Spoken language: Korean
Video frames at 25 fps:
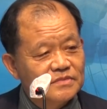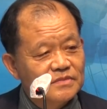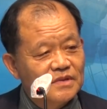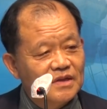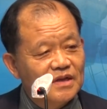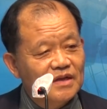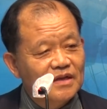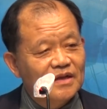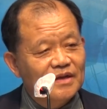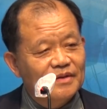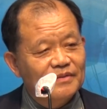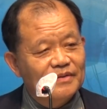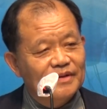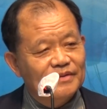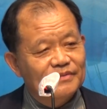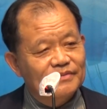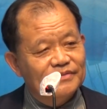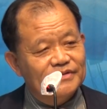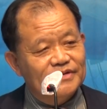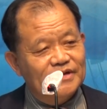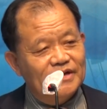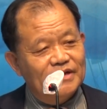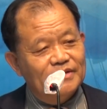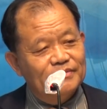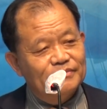대답해
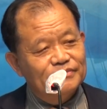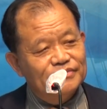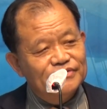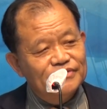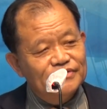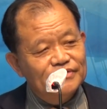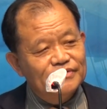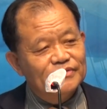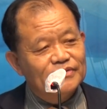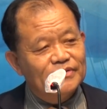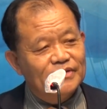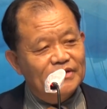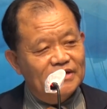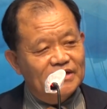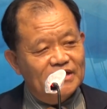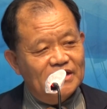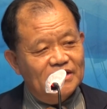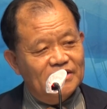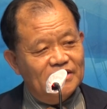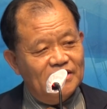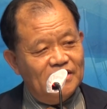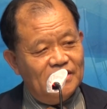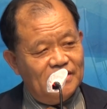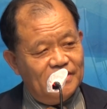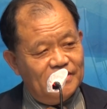보세요. 무슨 소리가
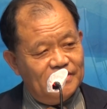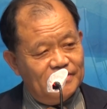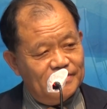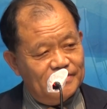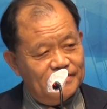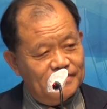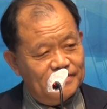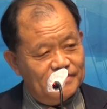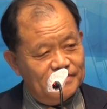들리?